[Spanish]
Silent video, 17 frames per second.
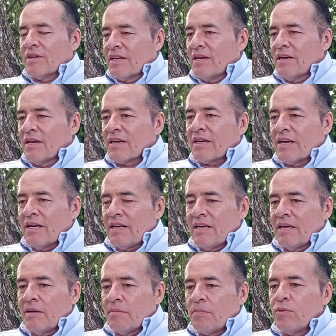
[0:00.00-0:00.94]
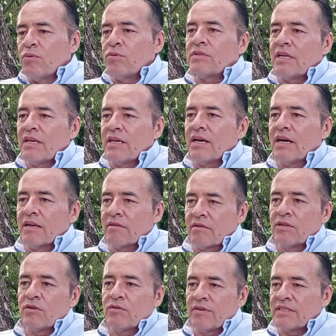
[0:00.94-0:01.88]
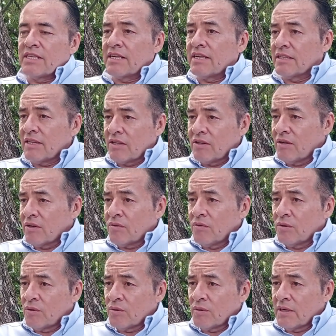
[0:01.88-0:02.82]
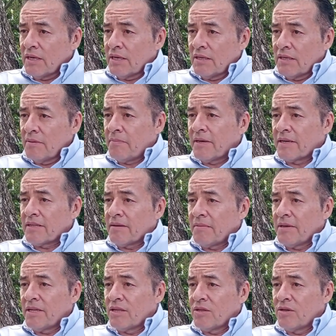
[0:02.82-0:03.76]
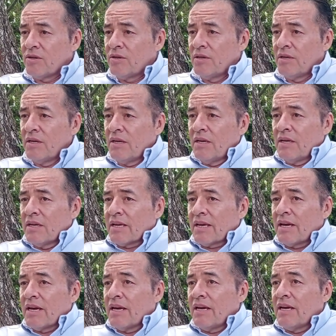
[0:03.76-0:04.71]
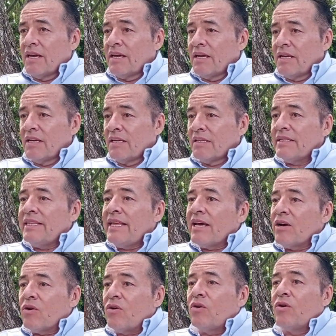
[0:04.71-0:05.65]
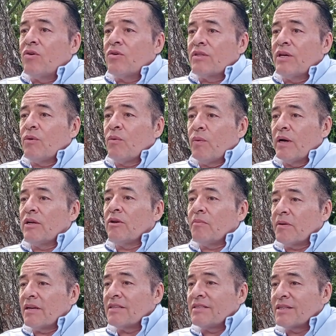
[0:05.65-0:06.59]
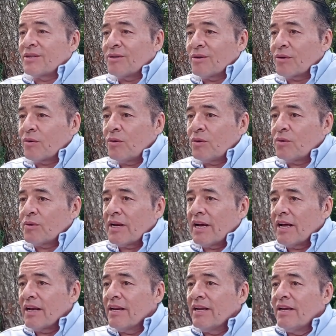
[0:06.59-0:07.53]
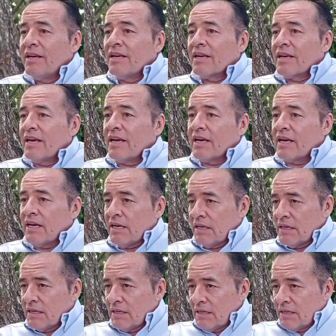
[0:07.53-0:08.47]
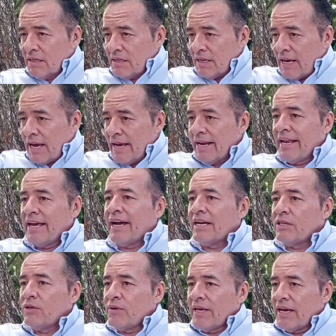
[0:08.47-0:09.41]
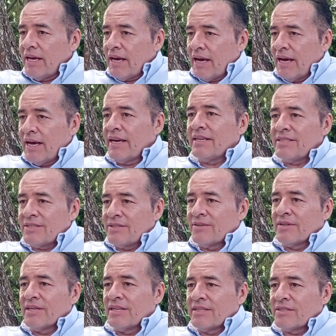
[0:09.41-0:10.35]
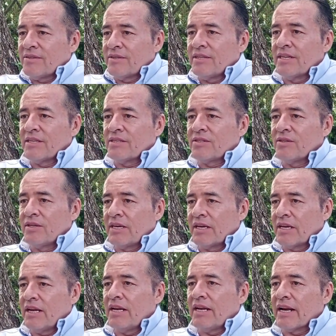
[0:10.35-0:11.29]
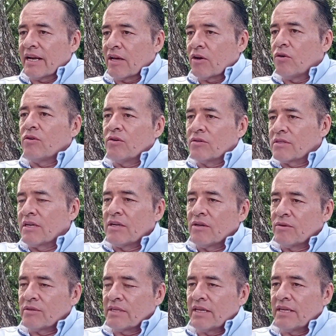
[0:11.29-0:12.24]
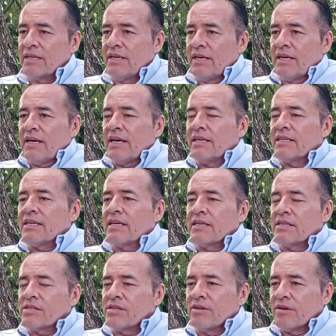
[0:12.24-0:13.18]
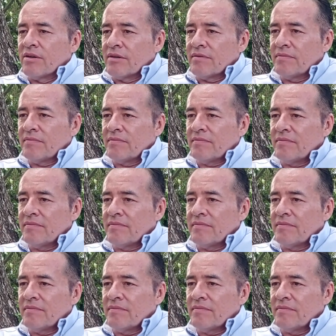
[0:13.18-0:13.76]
Pero bueno, ¿qué, le pudo usted dejar cuando fue secretario de Cultura del departamento? ¿Qué dejó de bueno para el sector cultural? Que diga, ah, les ayude a esto, esto y esto y que le reconozcan a usted esa gestión.